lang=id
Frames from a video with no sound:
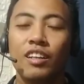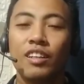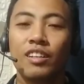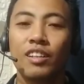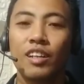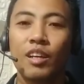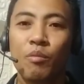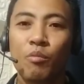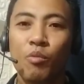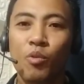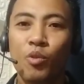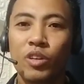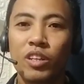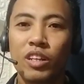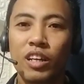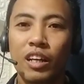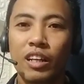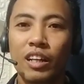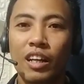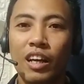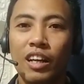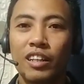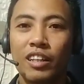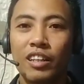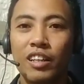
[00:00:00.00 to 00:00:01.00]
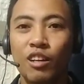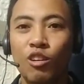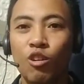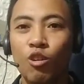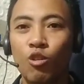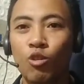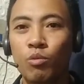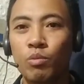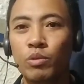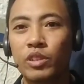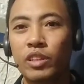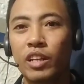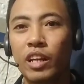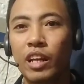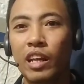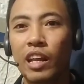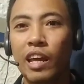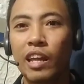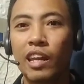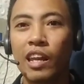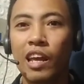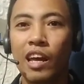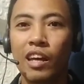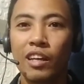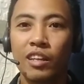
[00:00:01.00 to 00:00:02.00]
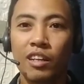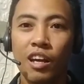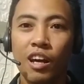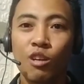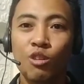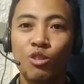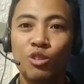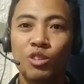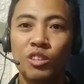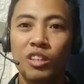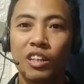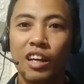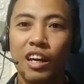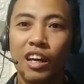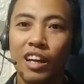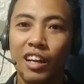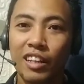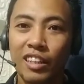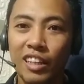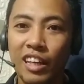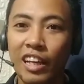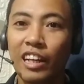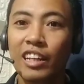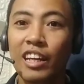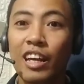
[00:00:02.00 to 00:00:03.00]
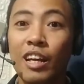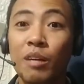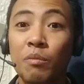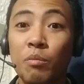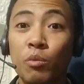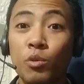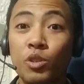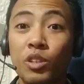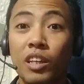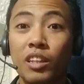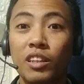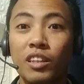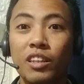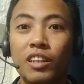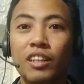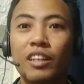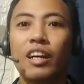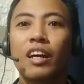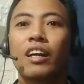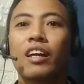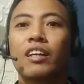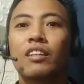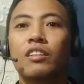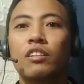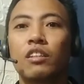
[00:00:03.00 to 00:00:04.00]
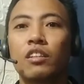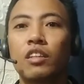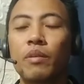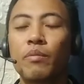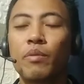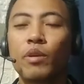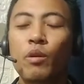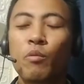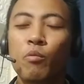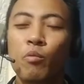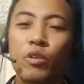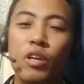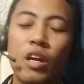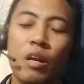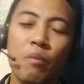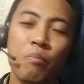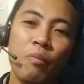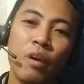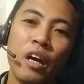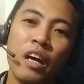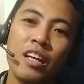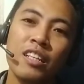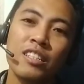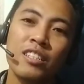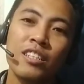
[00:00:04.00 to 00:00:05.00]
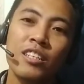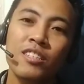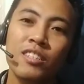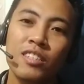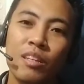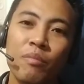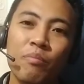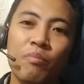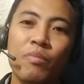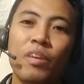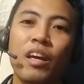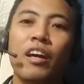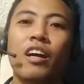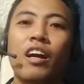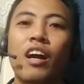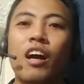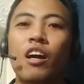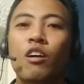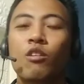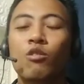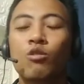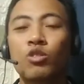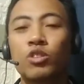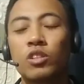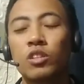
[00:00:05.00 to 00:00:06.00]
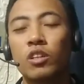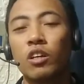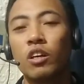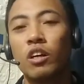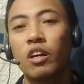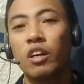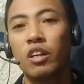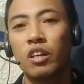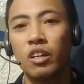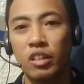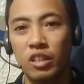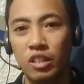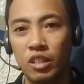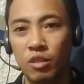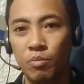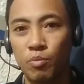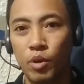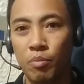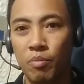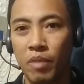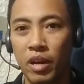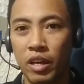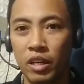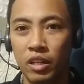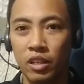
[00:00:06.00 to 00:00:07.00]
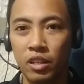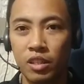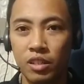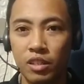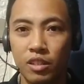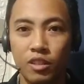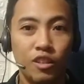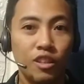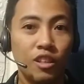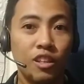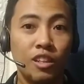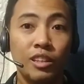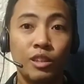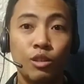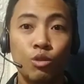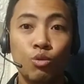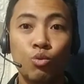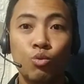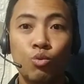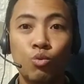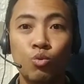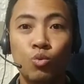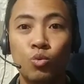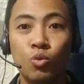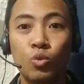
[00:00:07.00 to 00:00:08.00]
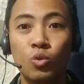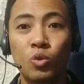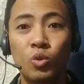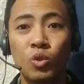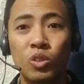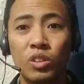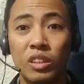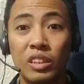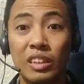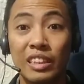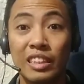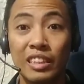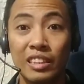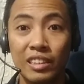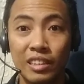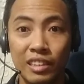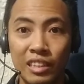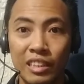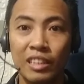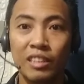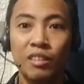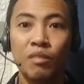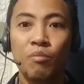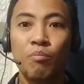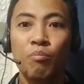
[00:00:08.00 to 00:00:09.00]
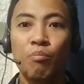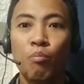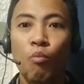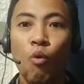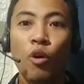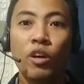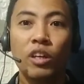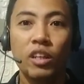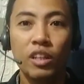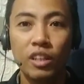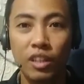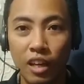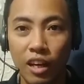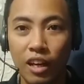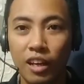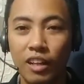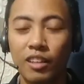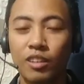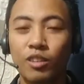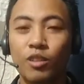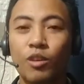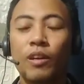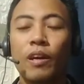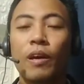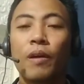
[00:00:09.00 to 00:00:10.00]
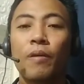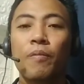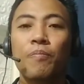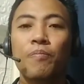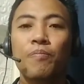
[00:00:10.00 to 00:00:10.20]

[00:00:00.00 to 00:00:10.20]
kemudian ada yang korupsi dan lain-lain harus negaranya yang dihapuskan tidak kan, tetapi kemudian sistemnya yang harus diperbaiki. Itu titik poinnya gitu ya.